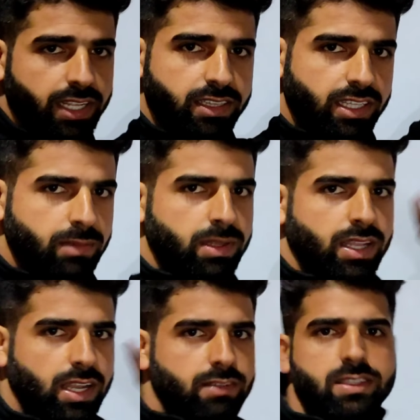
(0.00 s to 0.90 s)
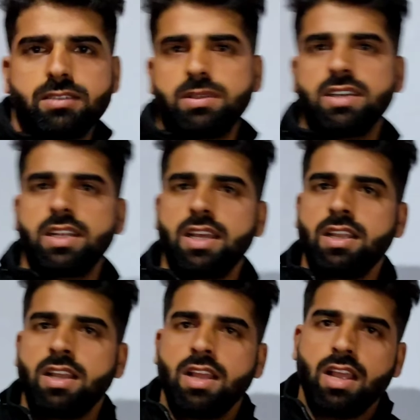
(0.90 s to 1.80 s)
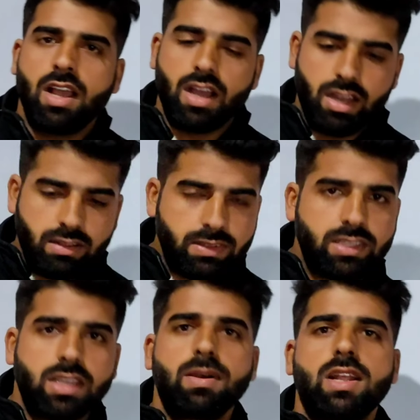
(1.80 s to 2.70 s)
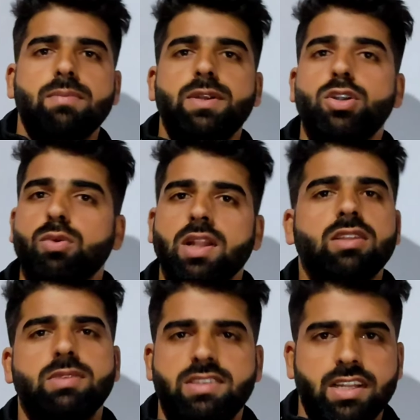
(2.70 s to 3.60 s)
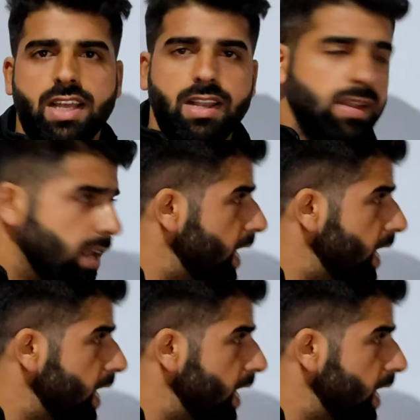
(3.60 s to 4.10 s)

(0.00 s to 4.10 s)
टेंथ के बाद अलेवेंथ में जाना है अलेवेंथ के बाद आपने ट्वेल्थ में जाना है